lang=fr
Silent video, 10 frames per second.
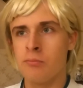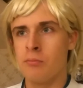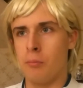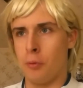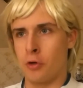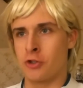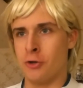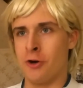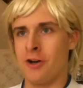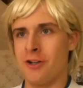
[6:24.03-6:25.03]

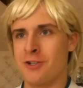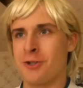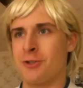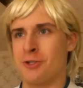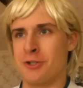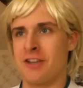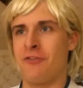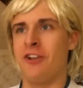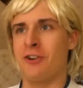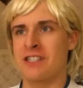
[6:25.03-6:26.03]
Bonjour, je suis
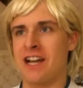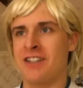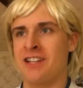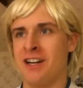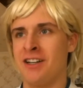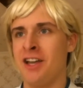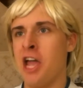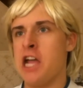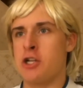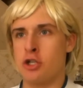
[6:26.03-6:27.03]
Joséphine Ange Gardien,
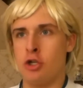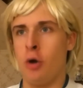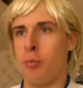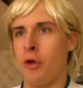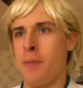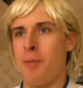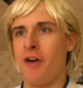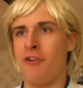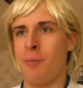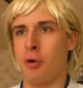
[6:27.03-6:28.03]
et je suis l'employé
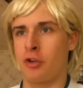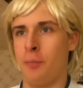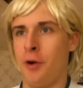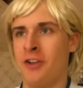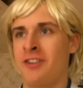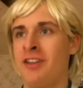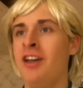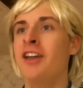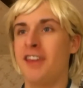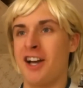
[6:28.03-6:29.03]
parfait pour ce poste,
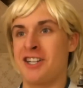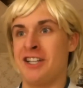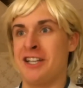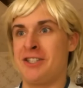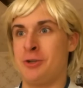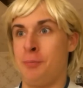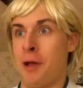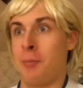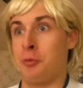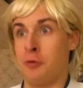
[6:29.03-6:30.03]
car j'ai des
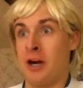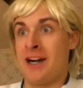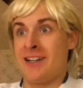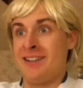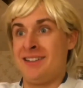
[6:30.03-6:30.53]
super pouvoirs